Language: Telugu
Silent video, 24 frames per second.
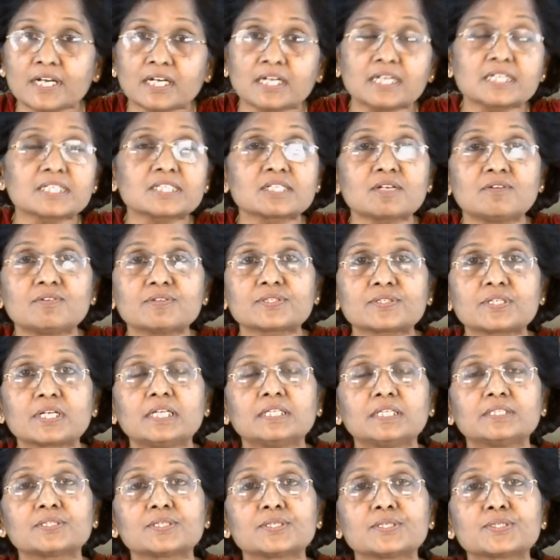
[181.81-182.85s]
ఒక్క సంవత్సరాల
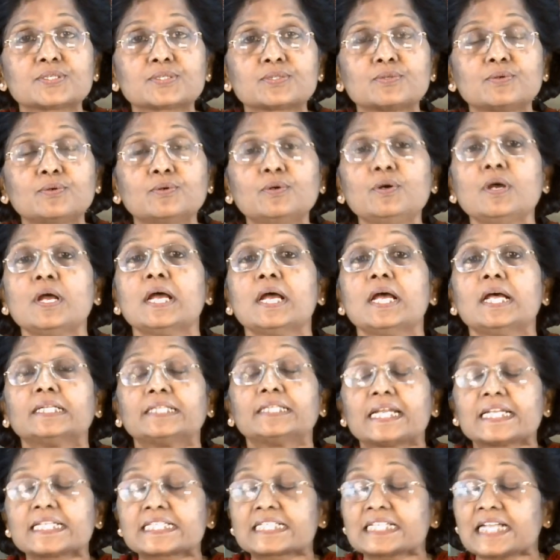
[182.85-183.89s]
నుంచి ఇస్తూ
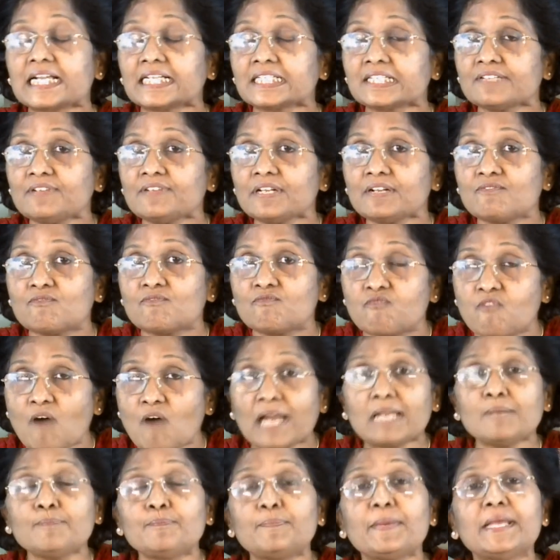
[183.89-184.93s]
దెర్ ఇస్ నాట్ ఈవెన్
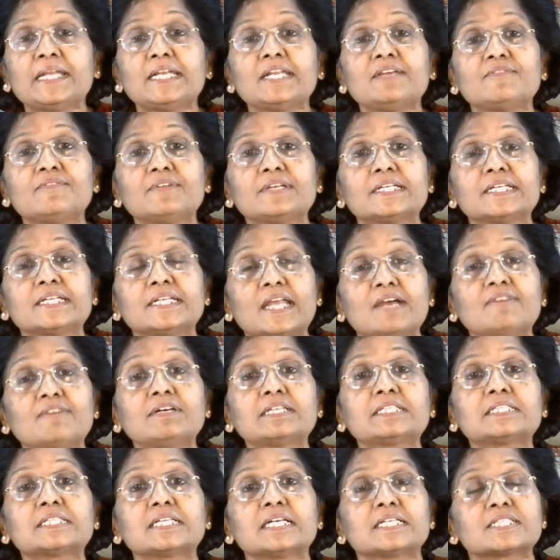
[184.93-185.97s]
వన్ పెన్నీ వి నెవర్
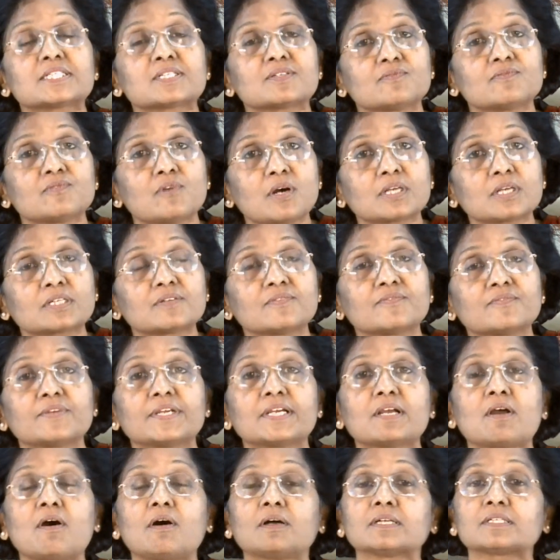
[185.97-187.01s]
never touched what we
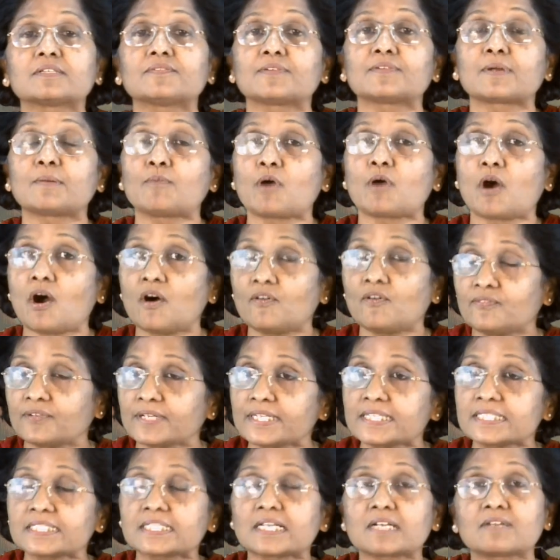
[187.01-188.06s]
got from
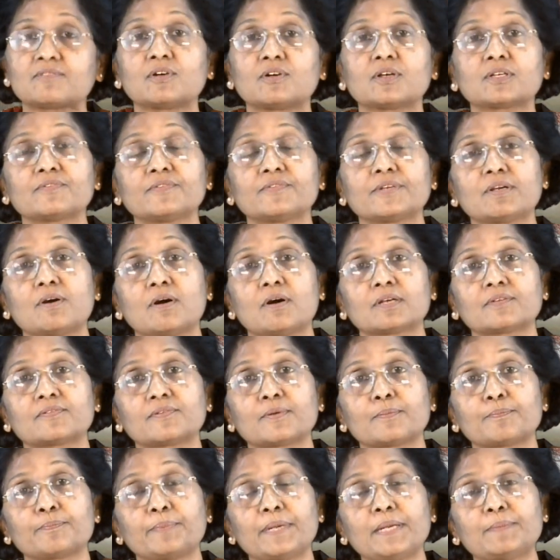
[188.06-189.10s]
offerings or what we got
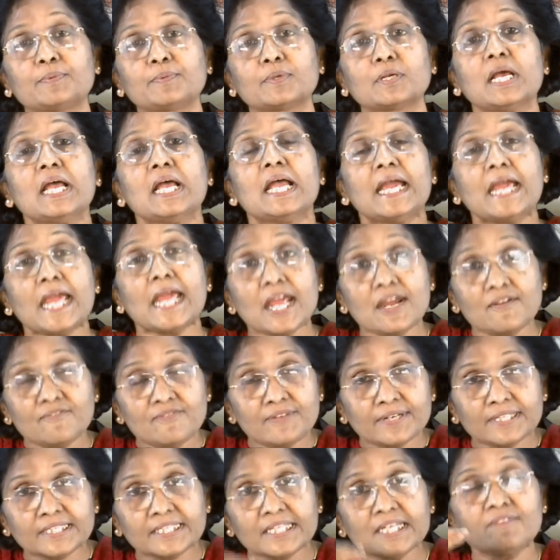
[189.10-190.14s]
from people.
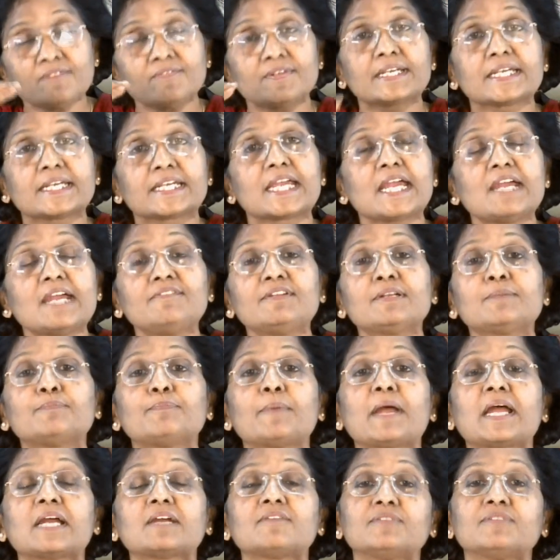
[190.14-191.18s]
Everything we gave it
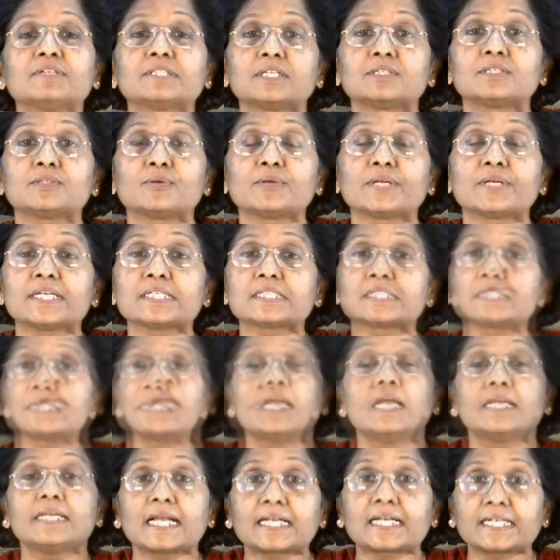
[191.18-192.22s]
back for the donation.
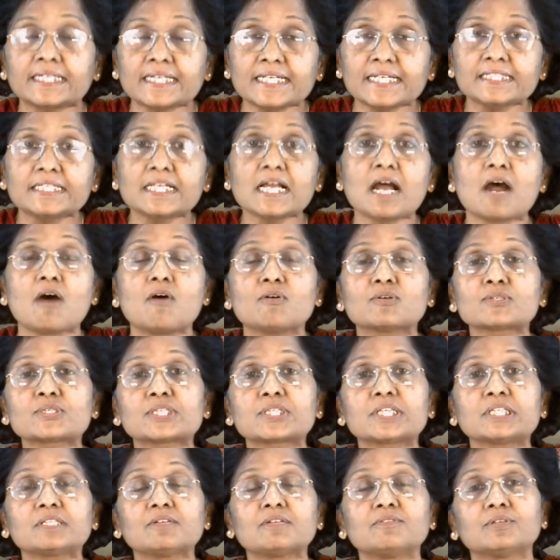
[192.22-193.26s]
ఎక్కడైతే
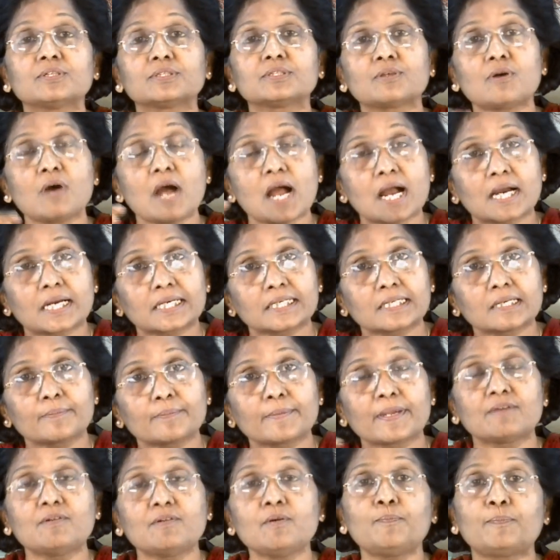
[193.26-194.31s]
అవసరత ఉన్నదో అక్కడికి
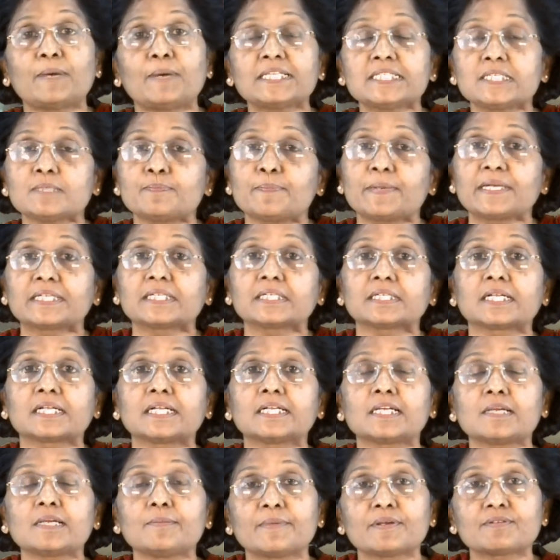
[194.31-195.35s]
మేము
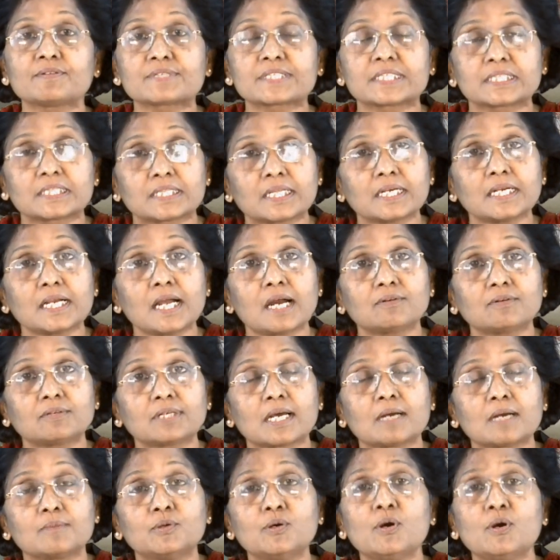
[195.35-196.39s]
పంచిపెట్టడానికి మేము సిద్ధంగా
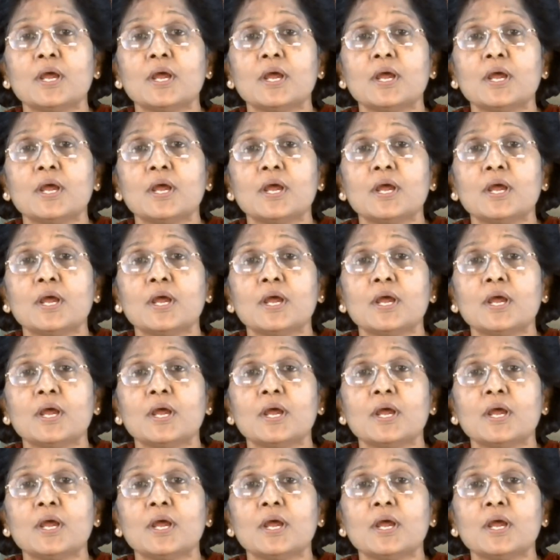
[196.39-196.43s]
ఉన్నాము